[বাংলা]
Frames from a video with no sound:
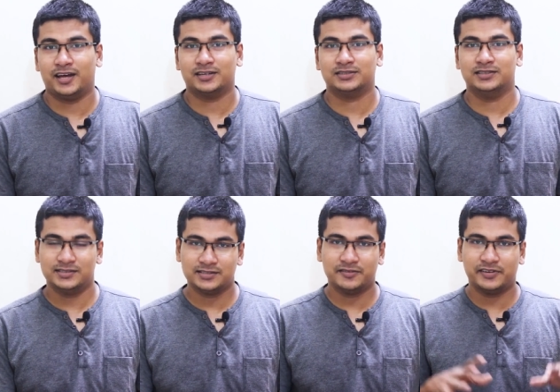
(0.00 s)
and
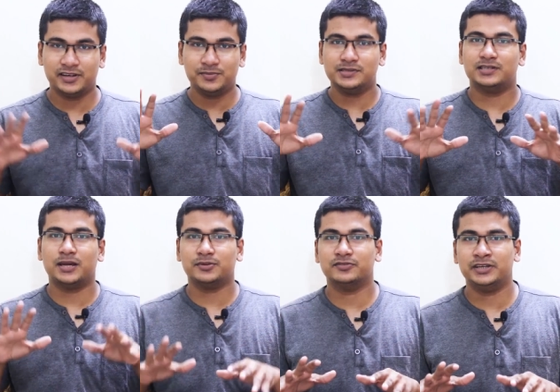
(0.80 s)
this is a very busy
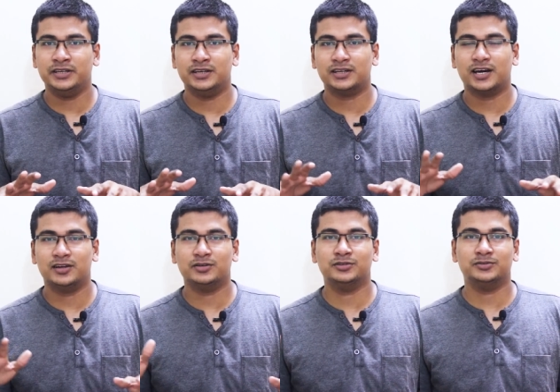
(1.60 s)
time of the year
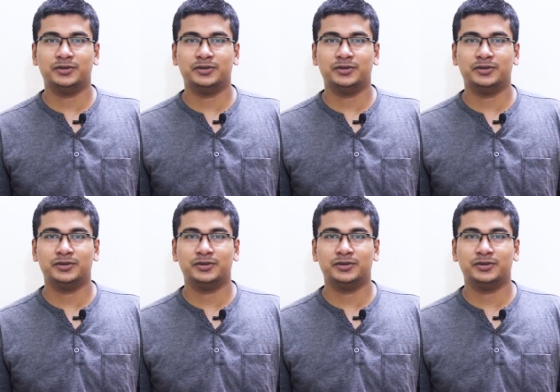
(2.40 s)
কারণ